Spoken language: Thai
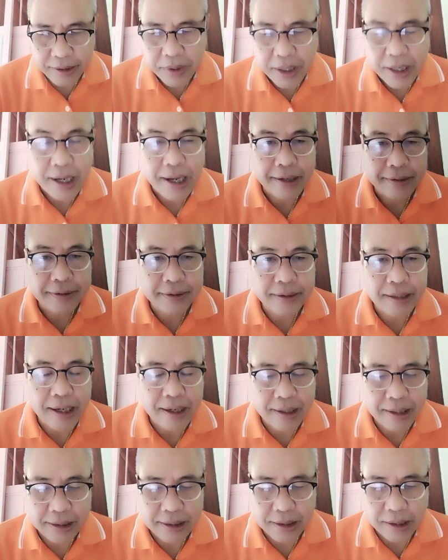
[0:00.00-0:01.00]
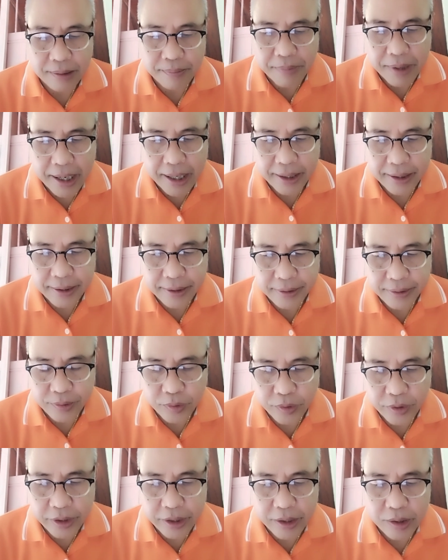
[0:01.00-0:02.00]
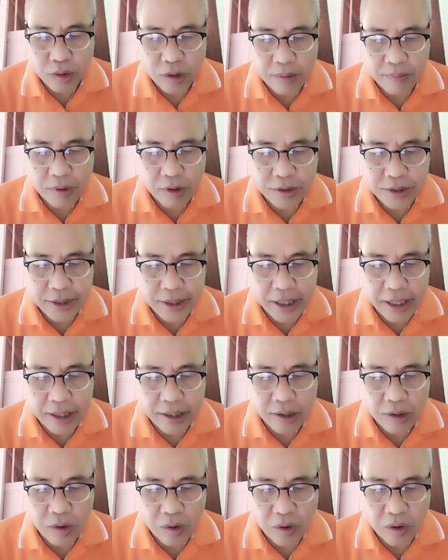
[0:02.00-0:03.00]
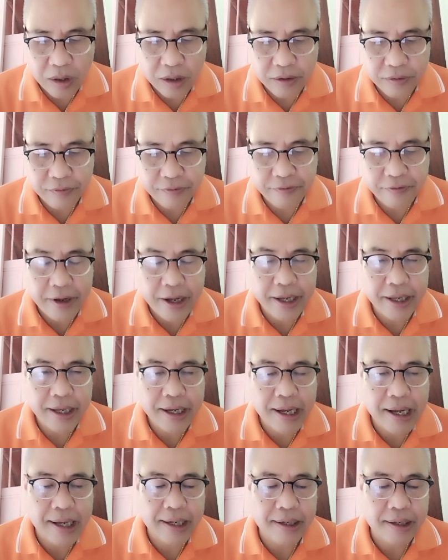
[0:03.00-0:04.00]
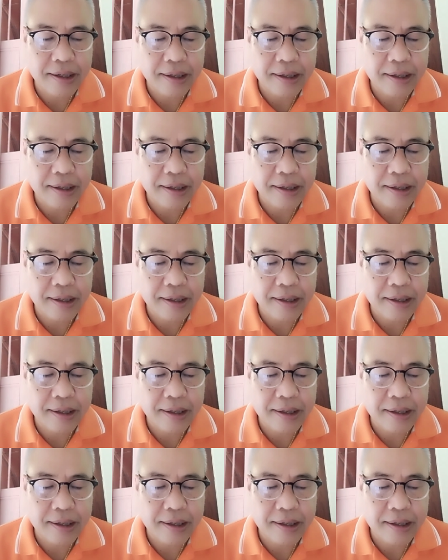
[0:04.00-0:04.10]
การตั้งรัฐบาลโดยร่วมเอาเสียงของฝ่ายข้าน